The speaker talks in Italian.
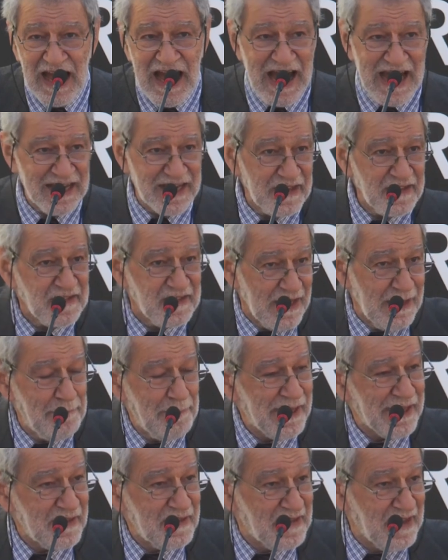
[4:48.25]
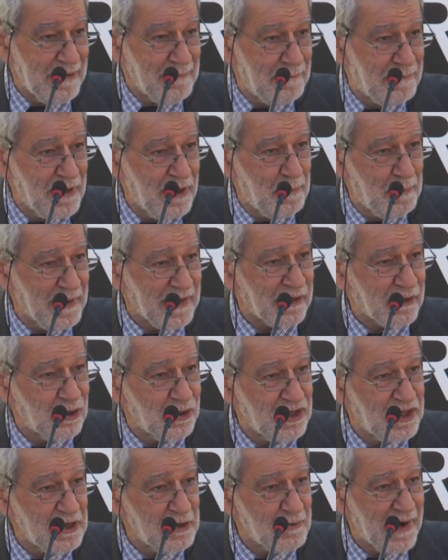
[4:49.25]
anche se per esempio per
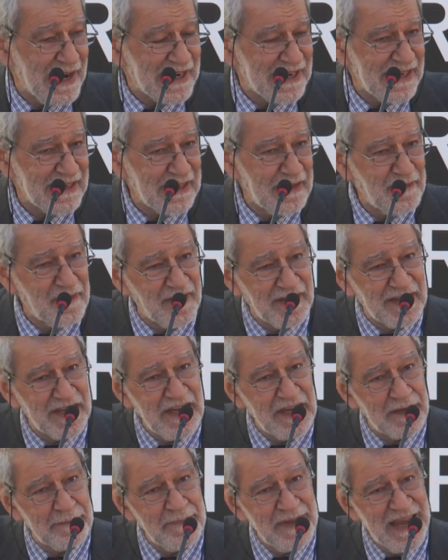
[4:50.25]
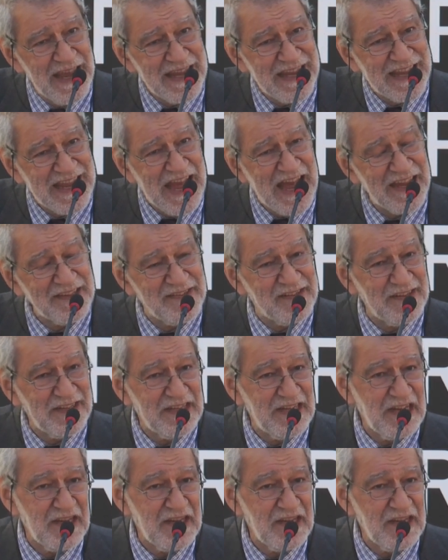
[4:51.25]
continuare a riferirmi ai casi